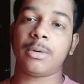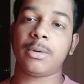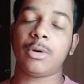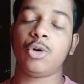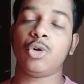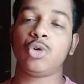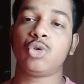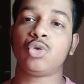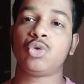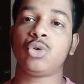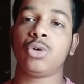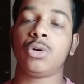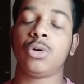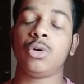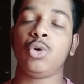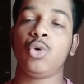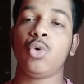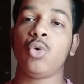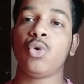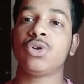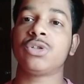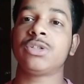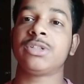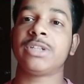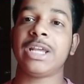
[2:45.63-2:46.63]

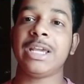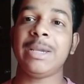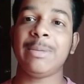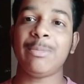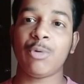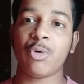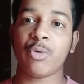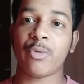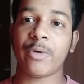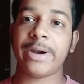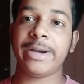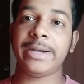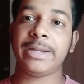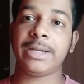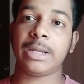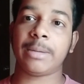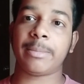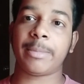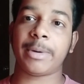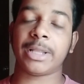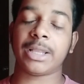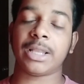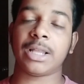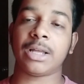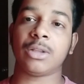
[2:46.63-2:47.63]
नोट्स नहीं प्रोवाइड कर
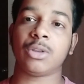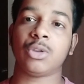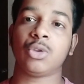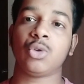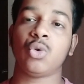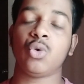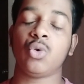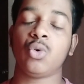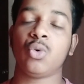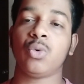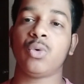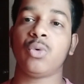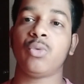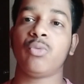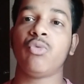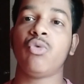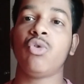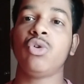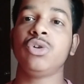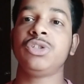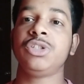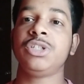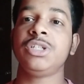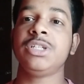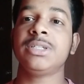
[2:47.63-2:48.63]
पाता तो
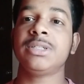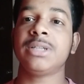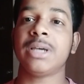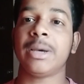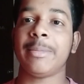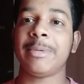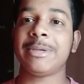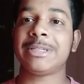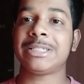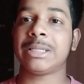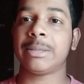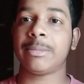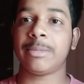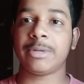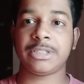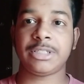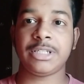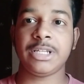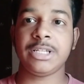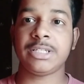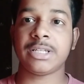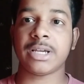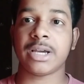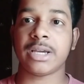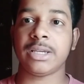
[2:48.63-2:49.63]
वो चीज़ हमें
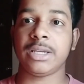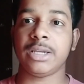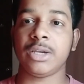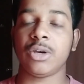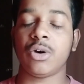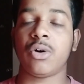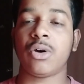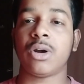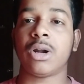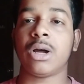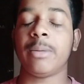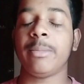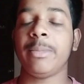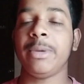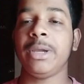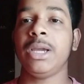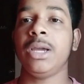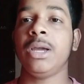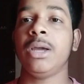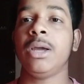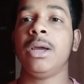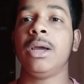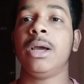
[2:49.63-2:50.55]
समझनी चाहिए और हमें